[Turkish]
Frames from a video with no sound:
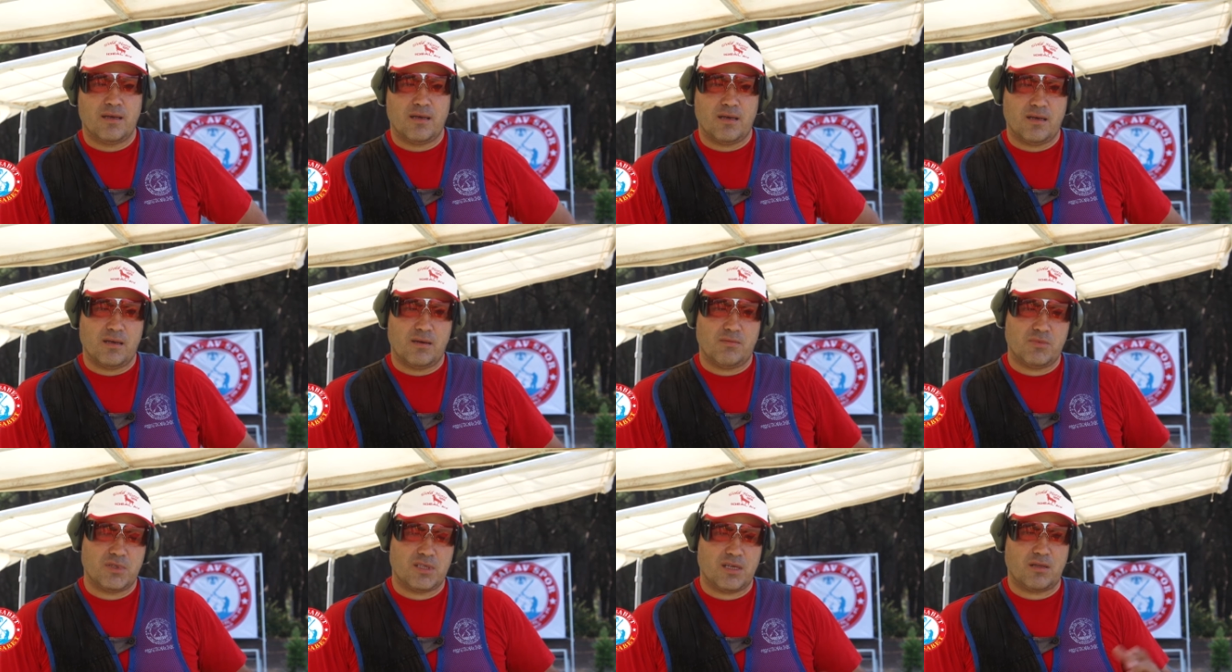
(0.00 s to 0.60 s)

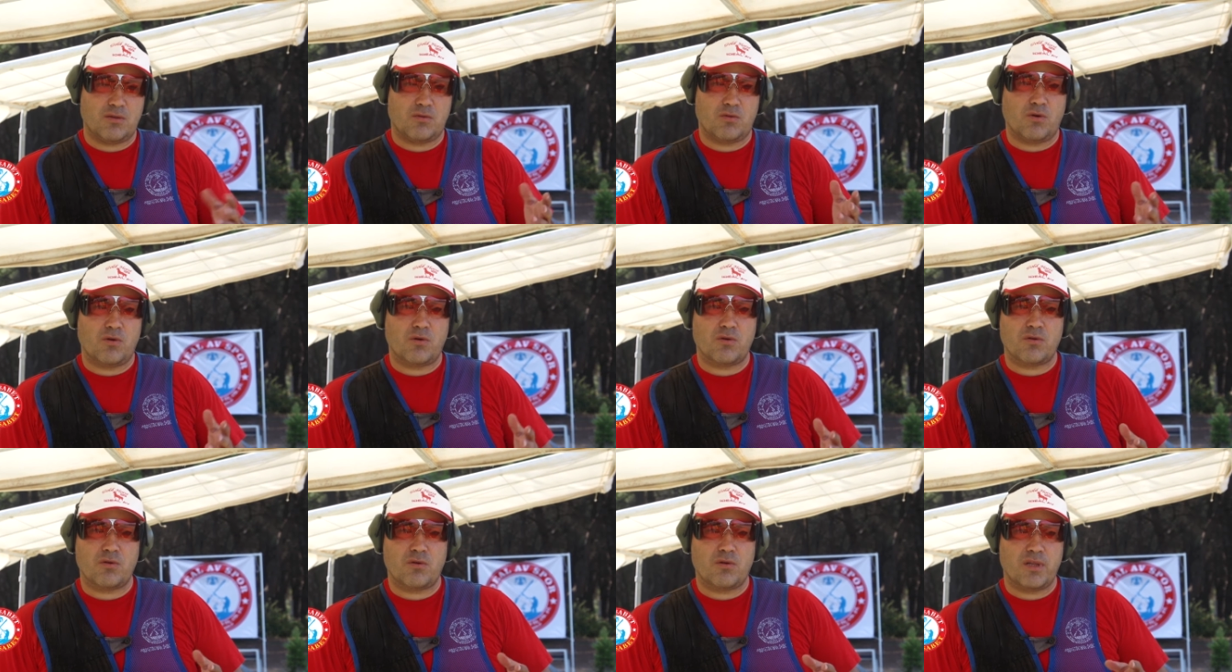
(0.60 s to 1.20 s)
e, bize
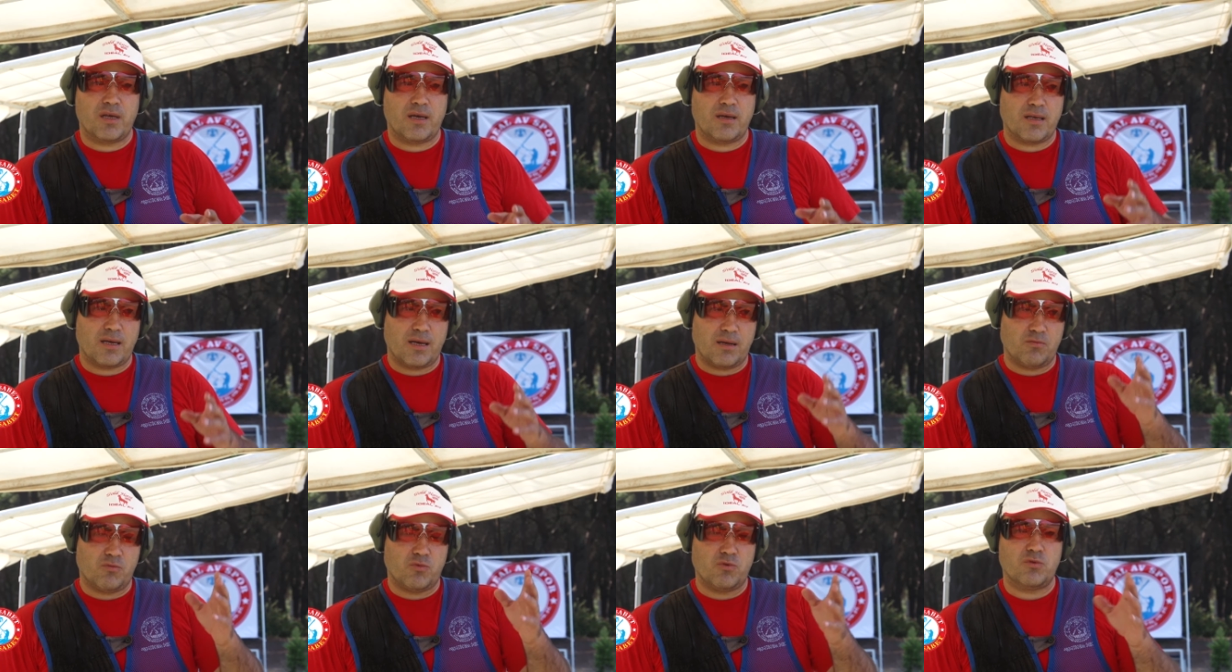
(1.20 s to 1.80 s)
doğru yola
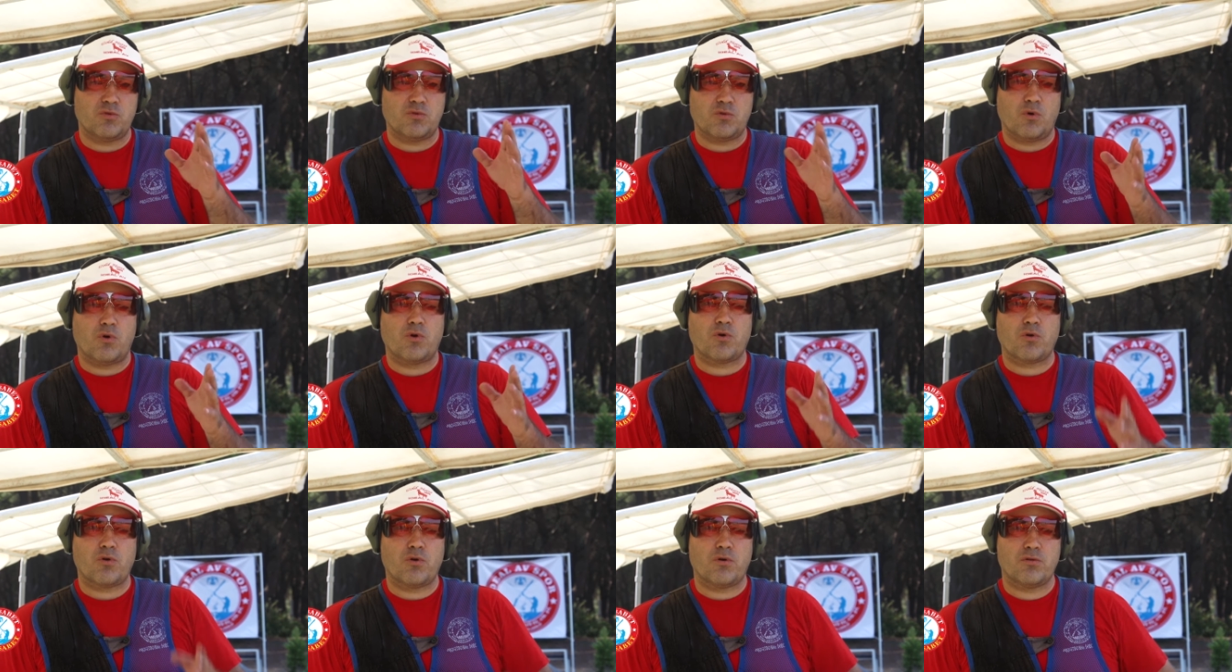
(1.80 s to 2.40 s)
yani bunun
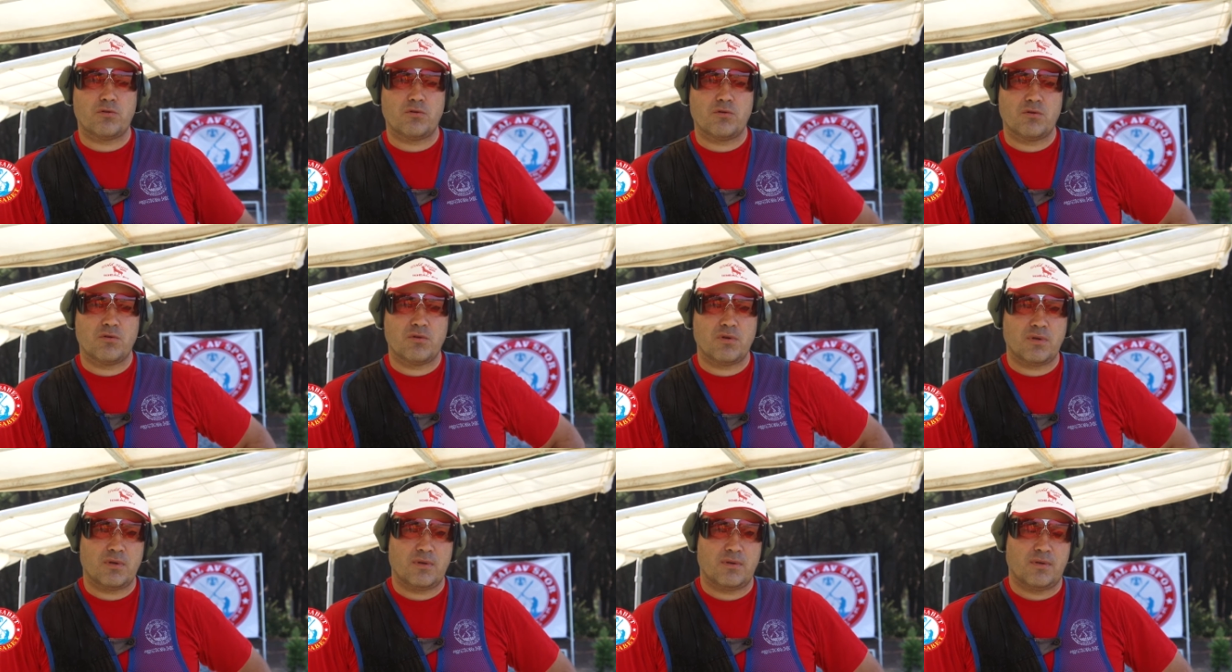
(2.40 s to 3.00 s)
doğru
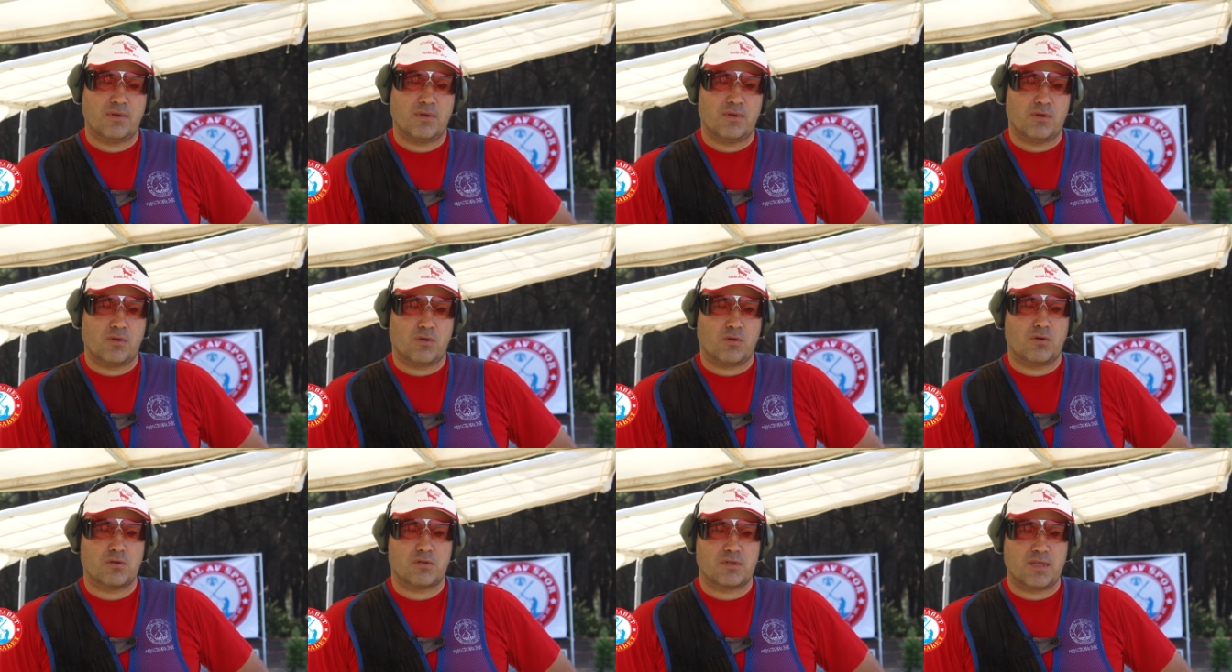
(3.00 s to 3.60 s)
olduğunu
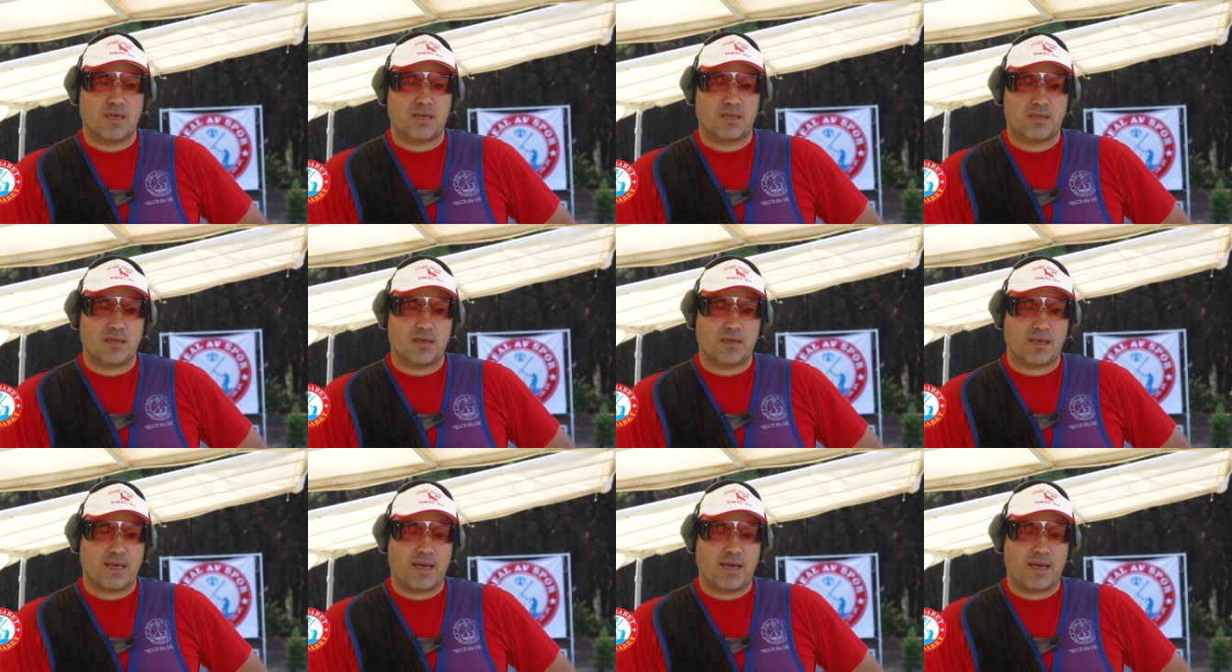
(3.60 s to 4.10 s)
gösterdi.